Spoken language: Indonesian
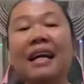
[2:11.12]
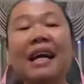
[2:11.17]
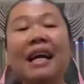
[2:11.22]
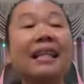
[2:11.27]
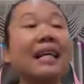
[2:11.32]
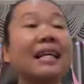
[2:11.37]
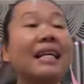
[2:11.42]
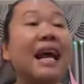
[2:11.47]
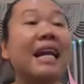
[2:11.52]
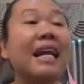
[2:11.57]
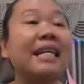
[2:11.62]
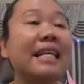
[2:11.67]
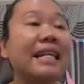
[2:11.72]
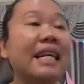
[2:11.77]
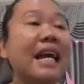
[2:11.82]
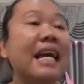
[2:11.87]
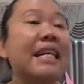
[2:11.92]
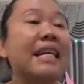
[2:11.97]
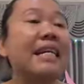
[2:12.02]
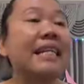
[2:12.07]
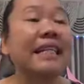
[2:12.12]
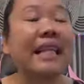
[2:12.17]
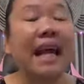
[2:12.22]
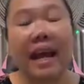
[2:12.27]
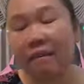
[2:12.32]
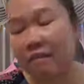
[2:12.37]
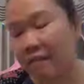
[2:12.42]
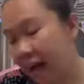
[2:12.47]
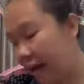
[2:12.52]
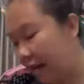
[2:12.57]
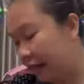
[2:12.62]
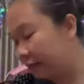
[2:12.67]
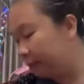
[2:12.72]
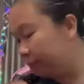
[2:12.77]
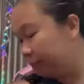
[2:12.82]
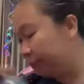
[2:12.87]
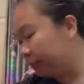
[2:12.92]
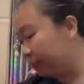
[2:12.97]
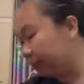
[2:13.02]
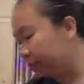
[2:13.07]
katanya adiknya ada di Taiwan
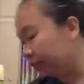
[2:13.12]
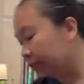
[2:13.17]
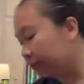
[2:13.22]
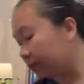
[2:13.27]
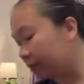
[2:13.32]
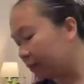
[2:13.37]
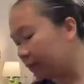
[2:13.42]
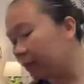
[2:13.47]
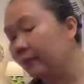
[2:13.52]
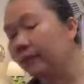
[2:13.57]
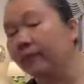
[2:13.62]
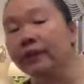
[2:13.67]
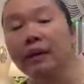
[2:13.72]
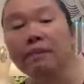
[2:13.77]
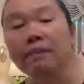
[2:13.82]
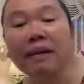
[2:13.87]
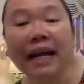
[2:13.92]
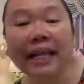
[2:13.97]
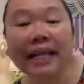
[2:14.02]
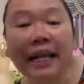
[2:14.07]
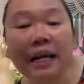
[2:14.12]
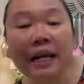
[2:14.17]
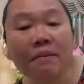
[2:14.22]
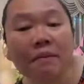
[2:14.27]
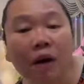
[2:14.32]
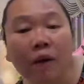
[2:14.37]
mengatakan